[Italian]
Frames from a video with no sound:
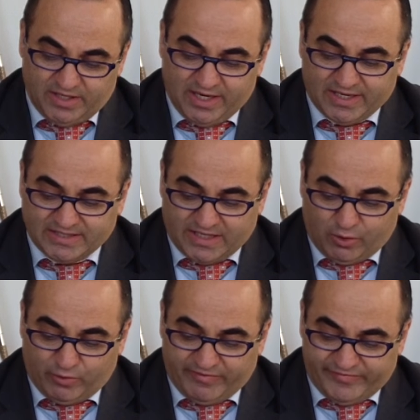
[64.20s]
di
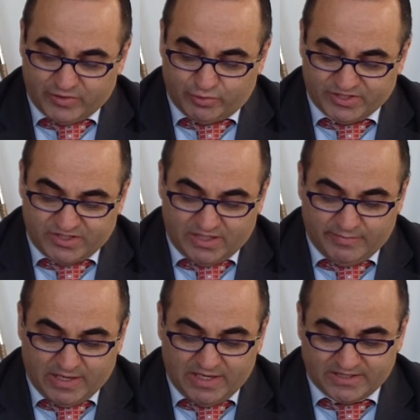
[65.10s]
ringraziare con affetto e
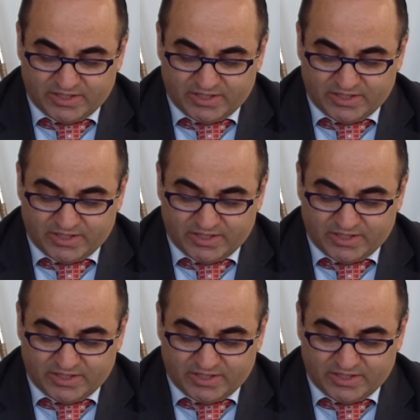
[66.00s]
stima gli